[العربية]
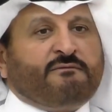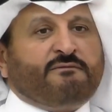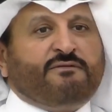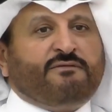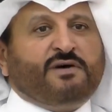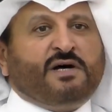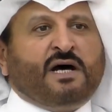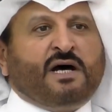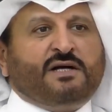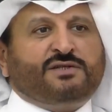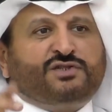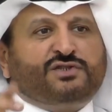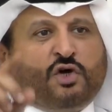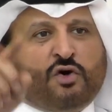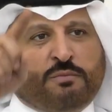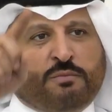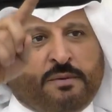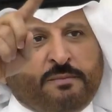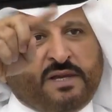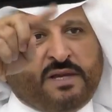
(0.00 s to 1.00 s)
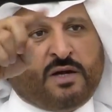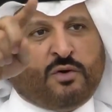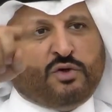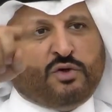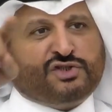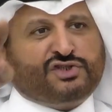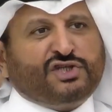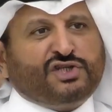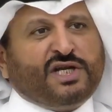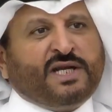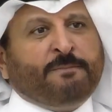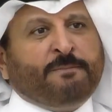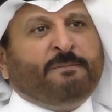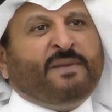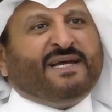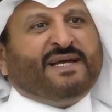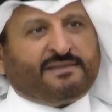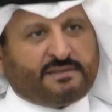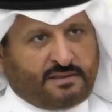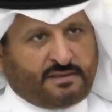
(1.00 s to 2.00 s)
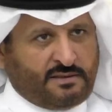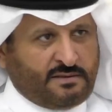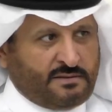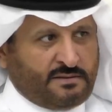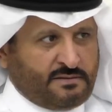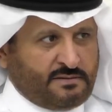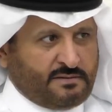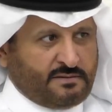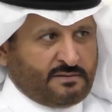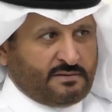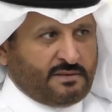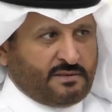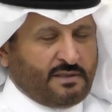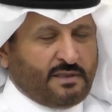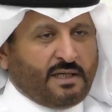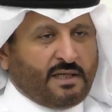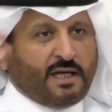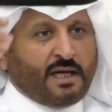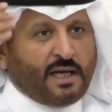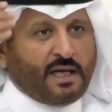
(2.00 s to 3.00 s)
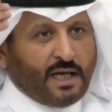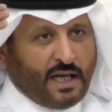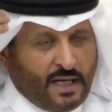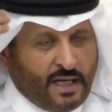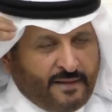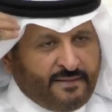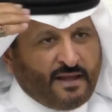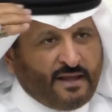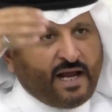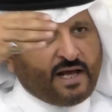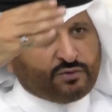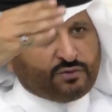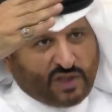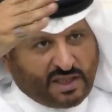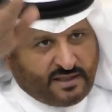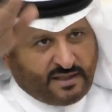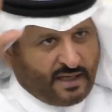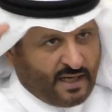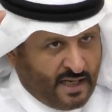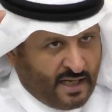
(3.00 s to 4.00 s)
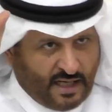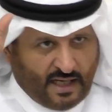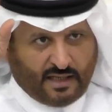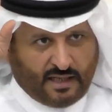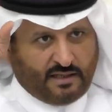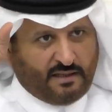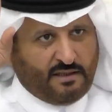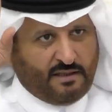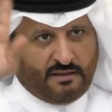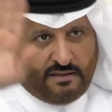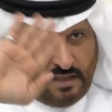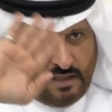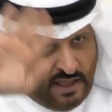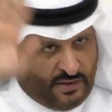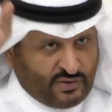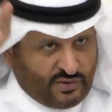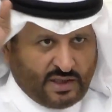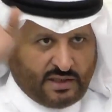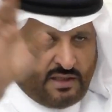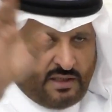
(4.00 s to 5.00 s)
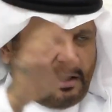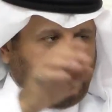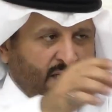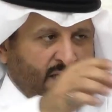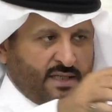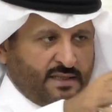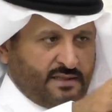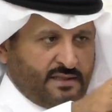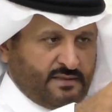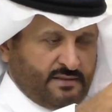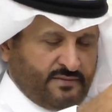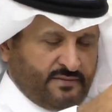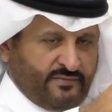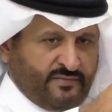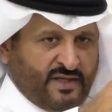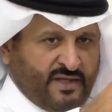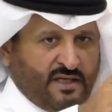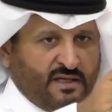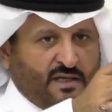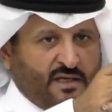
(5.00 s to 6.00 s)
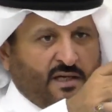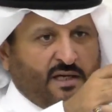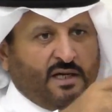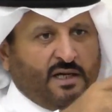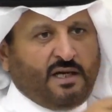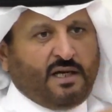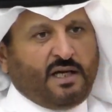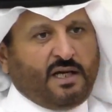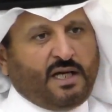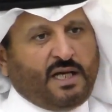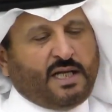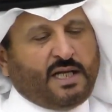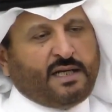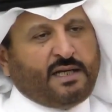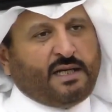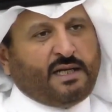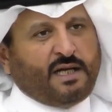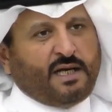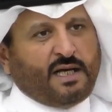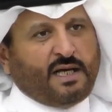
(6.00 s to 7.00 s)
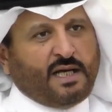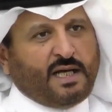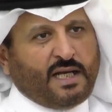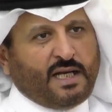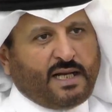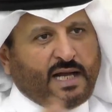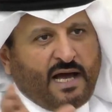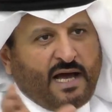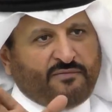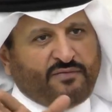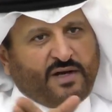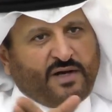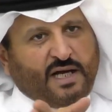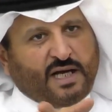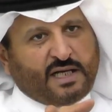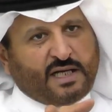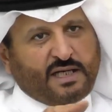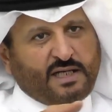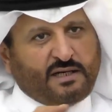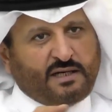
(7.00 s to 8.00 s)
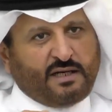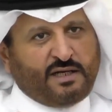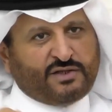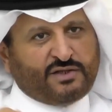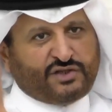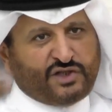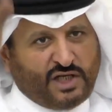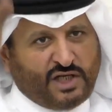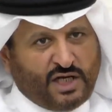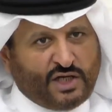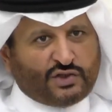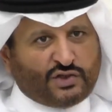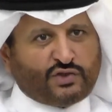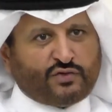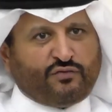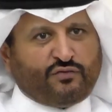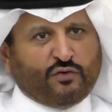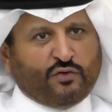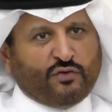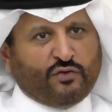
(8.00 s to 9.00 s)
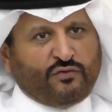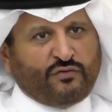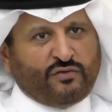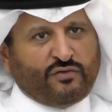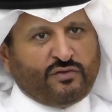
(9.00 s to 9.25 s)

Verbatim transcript: فجاوب 120 بيت الذي لا يصدقه العقل لا يصدقه العقل أي نعم. أن القاف الأخير اللي تشيله الصفوف